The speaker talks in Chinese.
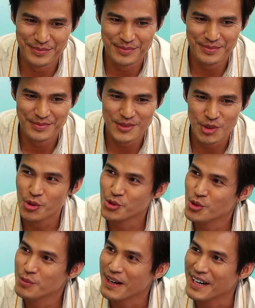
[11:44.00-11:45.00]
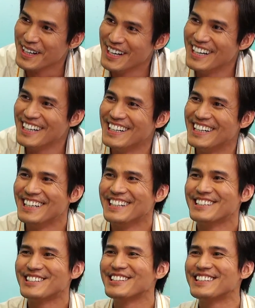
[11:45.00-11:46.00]
嗯，读书吧。
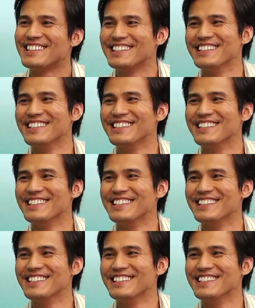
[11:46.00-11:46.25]
对